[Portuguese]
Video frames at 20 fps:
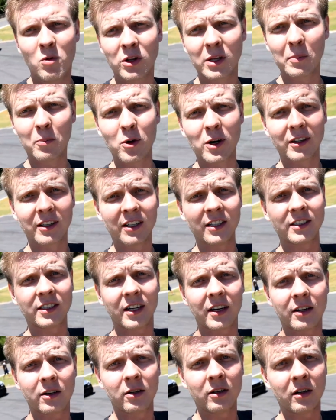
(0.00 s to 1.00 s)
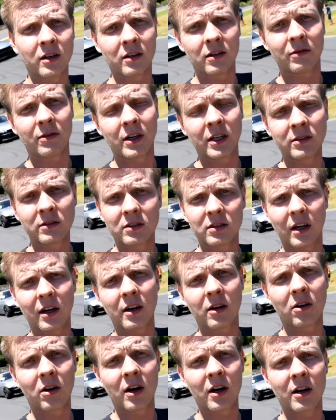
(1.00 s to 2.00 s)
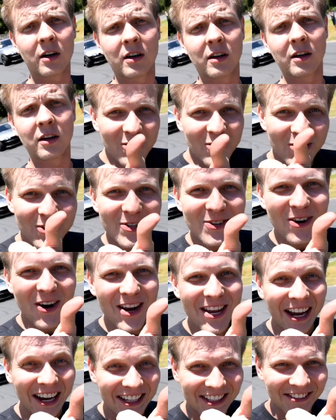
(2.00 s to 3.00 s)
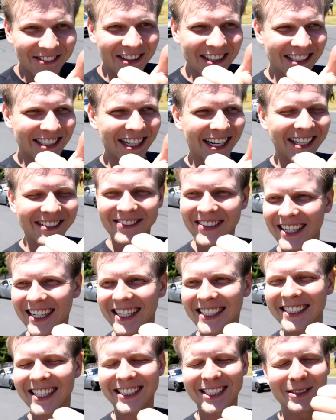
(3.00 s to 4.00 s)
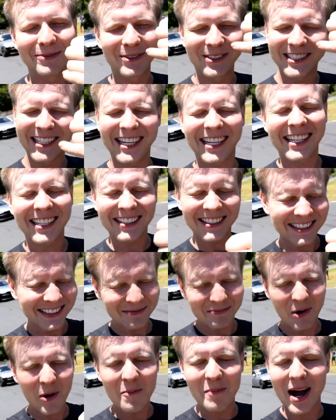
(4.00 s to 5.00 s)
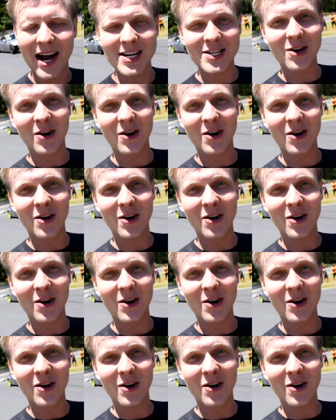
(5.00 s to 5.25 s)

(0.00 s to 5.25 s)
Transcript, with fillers: muito importante aí, falando sério agora, o joinha de vocês, beleza? Tipo, tem que bombar